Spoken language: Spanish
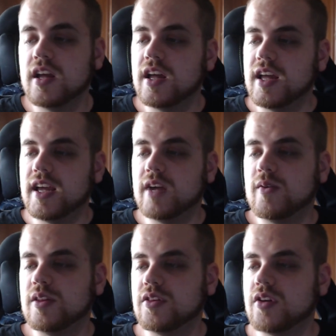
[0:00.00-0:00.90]
En
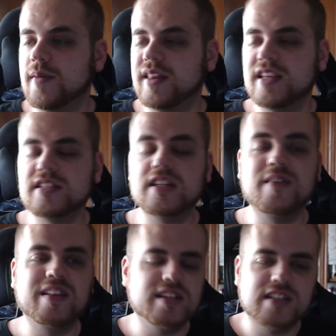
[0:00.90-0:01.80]
cuanto a Bethesda,
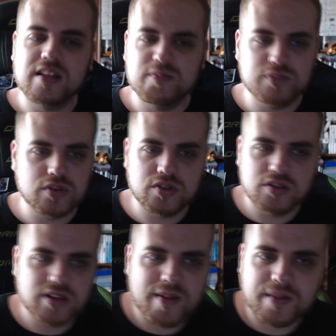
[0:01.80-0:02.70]
Bethesda
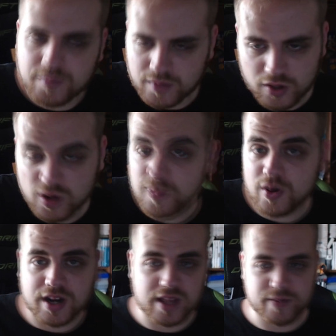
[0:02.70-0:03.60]
tampoco... A ver, no es
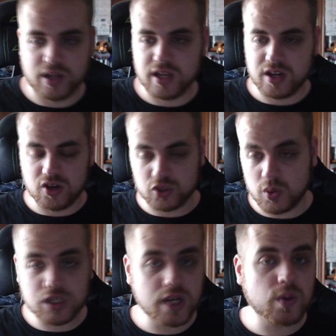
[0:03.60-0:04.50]
por nada, pero es que los
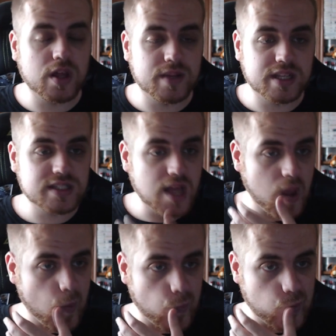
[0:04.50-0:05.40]
juegos que he de Bethesda
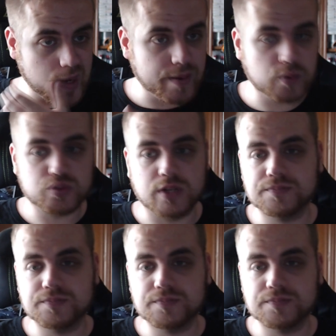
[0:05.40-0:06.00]
nunca me han gustado.